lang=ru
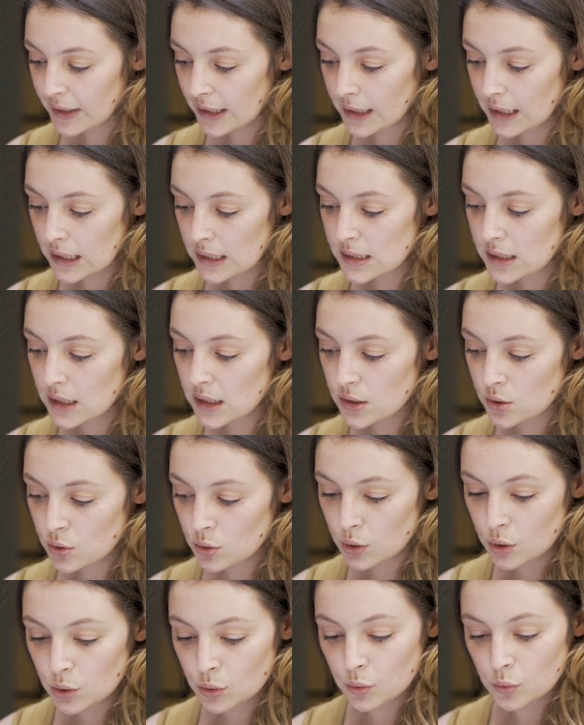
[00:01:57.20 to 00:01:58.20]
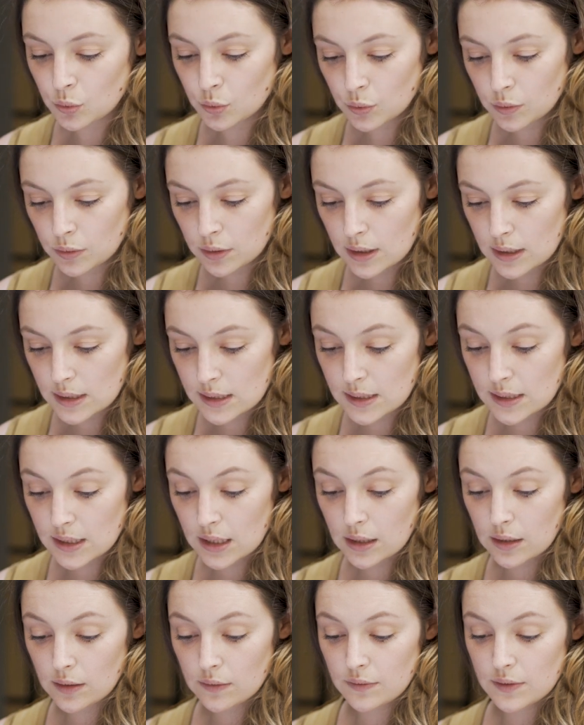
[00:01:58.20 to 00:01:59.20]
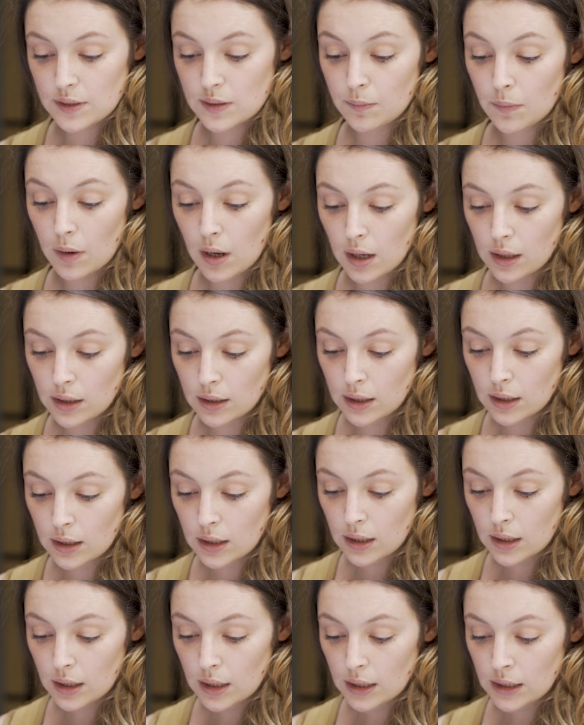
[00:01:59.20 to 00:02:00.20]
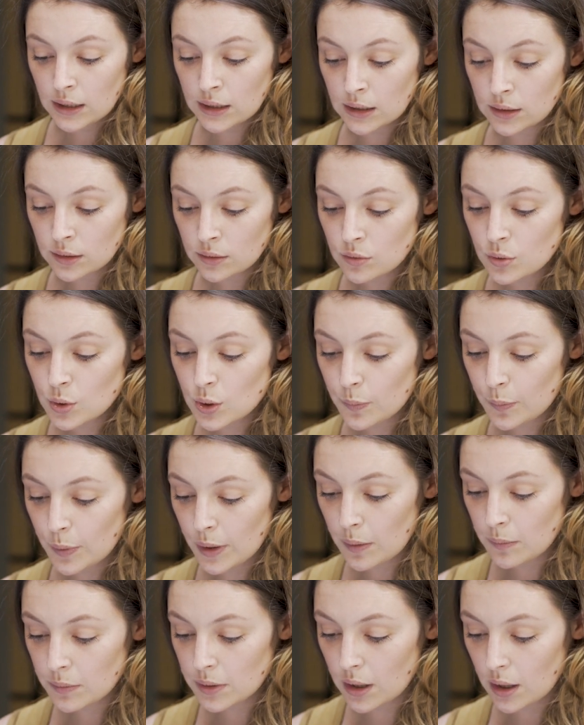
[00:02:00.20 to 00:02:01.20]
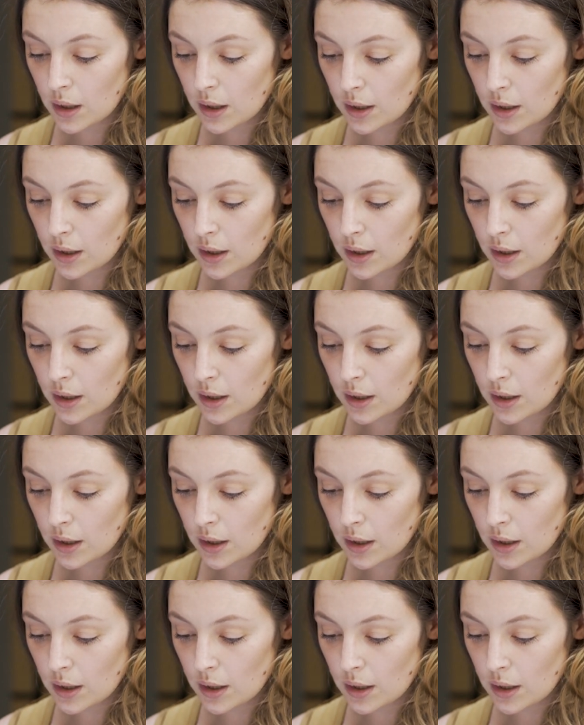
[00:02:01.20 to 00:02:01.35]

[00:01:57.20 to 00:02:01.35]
Я сразу нырнул, сделал взмах и наткнулся прямо на